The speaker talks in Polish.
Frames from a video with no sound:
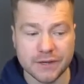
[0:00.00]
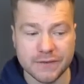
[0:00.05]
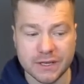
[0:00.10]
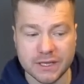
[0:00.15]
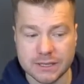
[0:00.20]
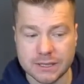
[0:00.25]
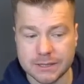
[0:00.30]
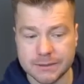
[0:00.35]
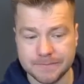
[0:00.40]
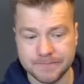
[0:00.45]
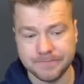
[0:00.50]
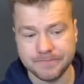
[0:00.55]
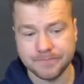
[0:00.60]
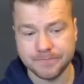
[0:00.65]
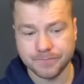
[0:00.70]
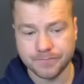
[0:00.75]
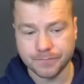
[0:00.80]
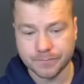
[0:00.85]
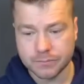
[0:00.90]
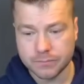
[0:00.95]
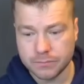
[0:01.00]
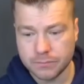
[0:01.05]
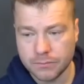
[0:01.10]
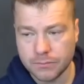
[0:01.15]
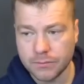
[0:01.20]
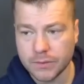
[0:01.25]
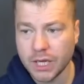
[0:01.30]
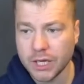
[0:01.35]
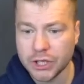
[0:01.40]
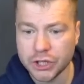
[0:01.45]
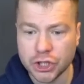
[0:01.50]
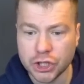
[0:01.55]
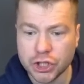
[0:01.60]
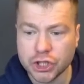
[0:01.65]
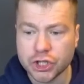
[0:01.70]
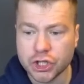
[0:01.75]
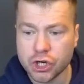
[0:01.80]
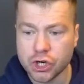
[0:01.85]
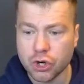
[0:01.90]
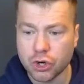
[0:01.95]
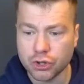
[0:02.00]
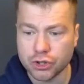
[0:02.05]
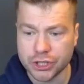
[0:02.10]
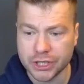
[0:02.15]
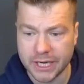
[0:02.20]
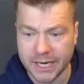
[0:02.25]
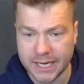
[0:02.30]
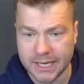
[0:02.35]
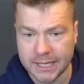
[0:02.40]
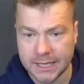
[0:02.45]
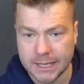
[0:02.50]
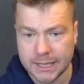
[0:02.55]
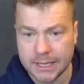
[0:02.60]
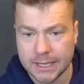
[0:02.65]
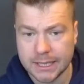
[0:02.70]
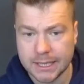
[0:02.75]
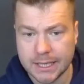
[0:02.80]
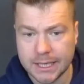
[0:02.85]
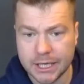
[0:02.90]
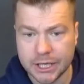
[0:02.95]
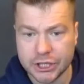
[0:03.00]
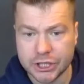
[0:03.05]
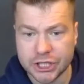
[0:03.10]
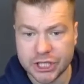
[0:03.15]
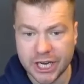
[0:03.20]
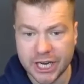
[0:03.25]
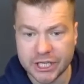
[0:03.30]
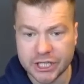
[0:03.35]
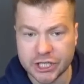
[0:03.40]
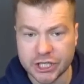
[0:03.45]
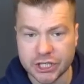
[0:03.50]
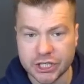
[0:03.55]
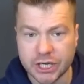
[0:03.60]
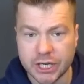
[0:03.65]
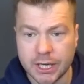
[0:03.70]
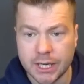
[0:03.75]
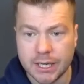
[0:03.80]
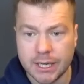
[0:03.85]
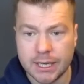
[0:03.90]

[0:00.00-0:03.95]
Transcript: więc nic tylko się e, cieszyć.